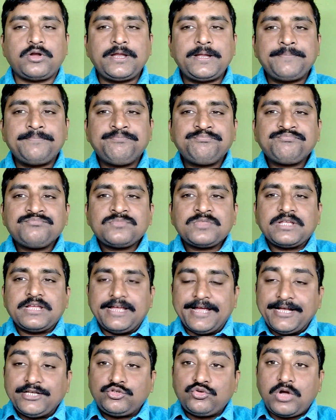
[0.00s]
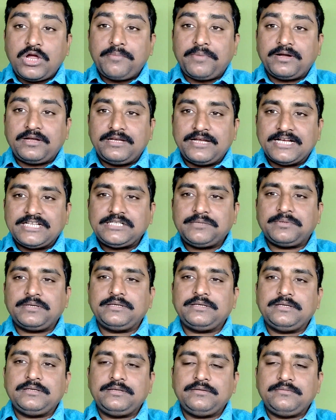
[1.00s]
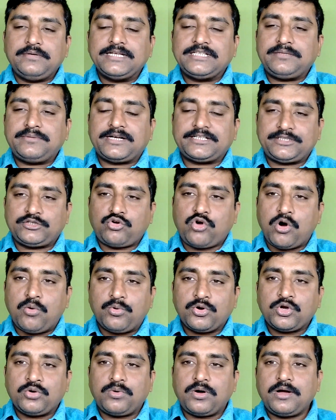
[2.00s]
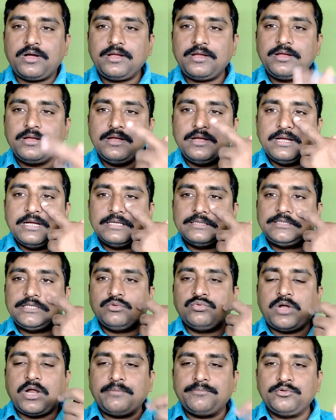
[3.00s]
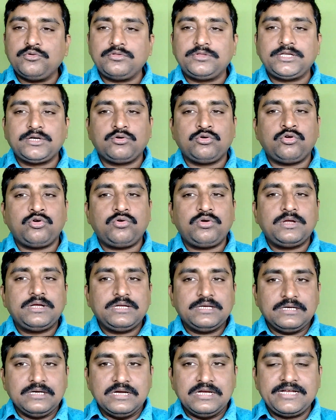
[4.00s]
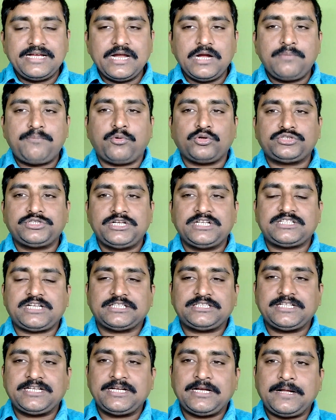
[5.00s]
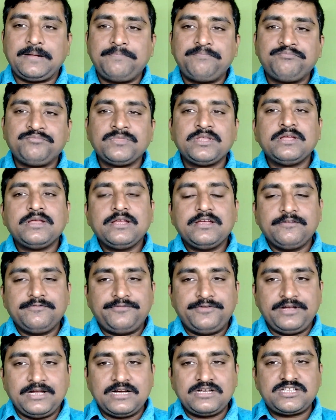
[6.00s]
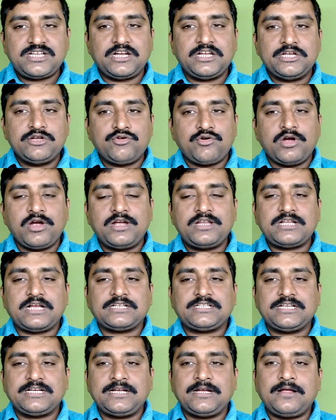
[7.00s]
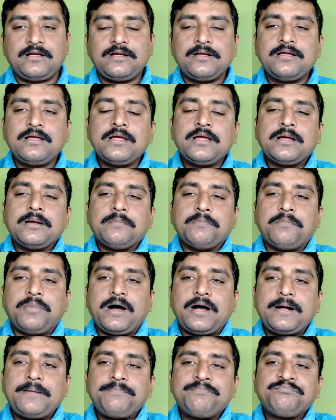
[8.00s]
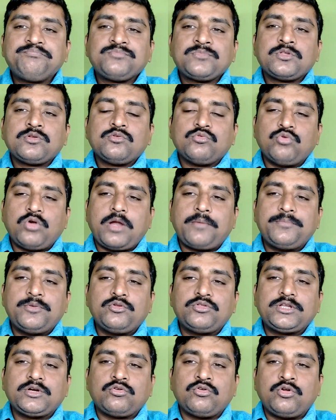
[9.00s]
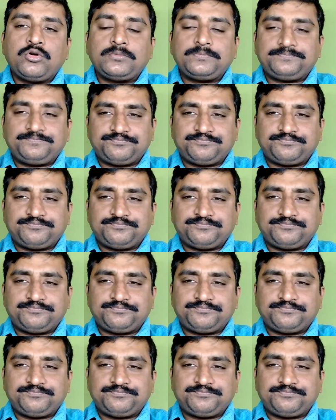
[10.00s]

করে এইচওয়াই বা টিআইসি বা এইচএমের কাছে খবর নেওয়া হয় যে ওনার বিরুদ্ধে কোনো লিগ্যাল প্রসিডিংস আছে কি না ফিনান্সিয়াল ইরেগুলারিটি আছে কি না বা ওনার বিরুদ্ধে কোনো